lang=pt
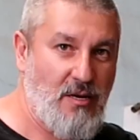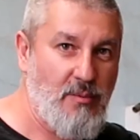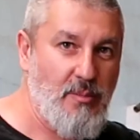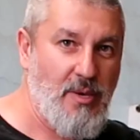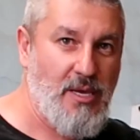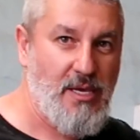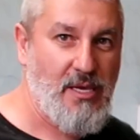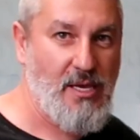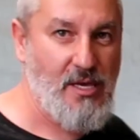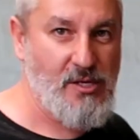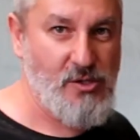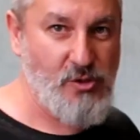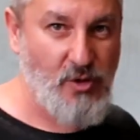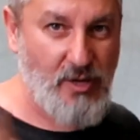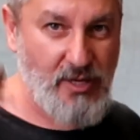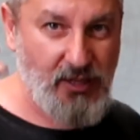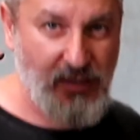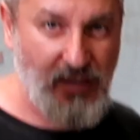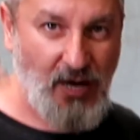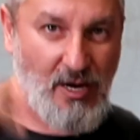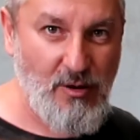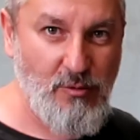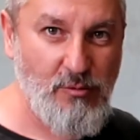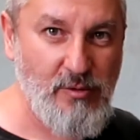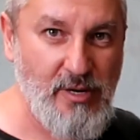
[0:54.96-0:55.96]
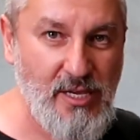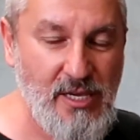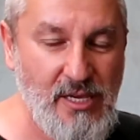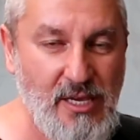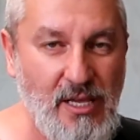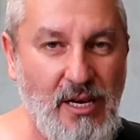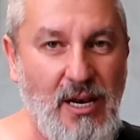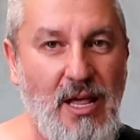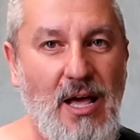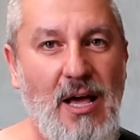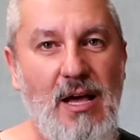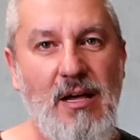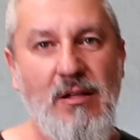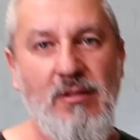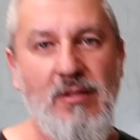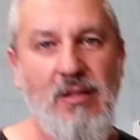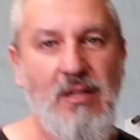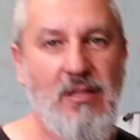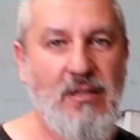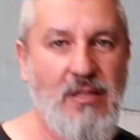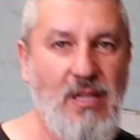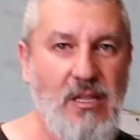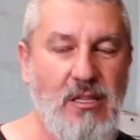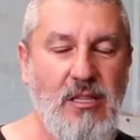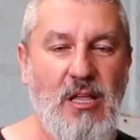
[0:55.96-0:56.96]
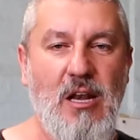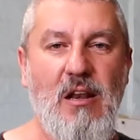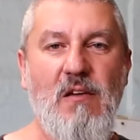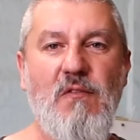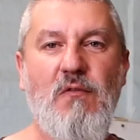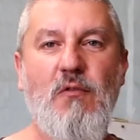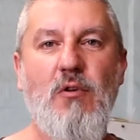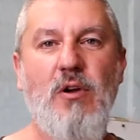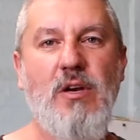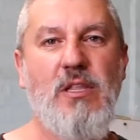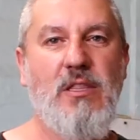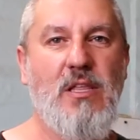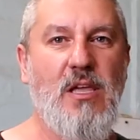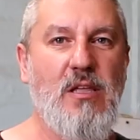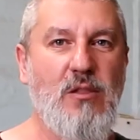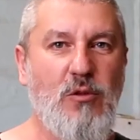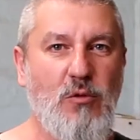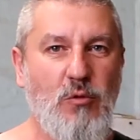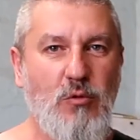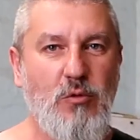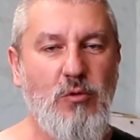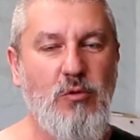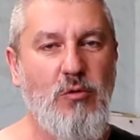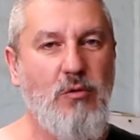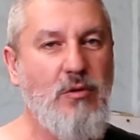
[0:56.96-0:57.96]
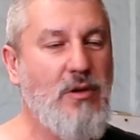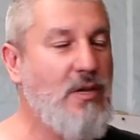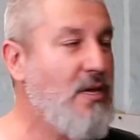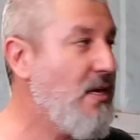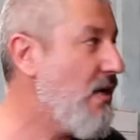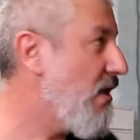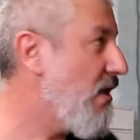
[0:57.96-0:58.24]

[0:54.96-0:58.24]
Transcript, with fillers: também. É só entrar no link lá, tem telefone, tem tudo.